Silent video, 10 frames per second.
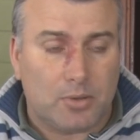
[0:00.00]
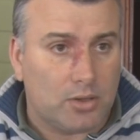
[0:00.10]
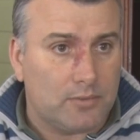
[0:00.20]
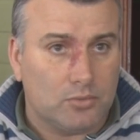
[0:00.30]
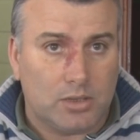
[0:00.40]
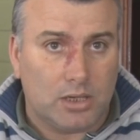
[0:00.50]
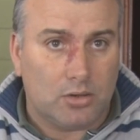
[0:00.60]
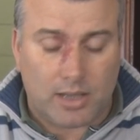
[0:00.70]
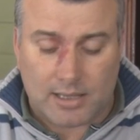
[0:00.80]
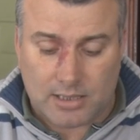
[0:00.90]
por difundir
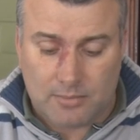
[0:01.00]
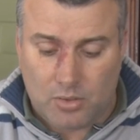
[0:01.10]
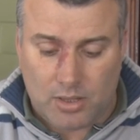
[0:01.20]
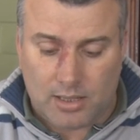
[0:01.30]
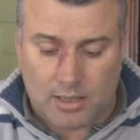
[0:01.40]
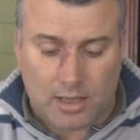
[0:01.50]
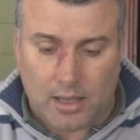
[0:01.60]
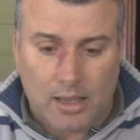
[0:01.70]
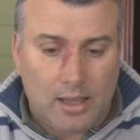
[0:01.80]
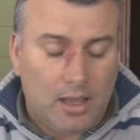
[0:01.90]
lo que hacemos este,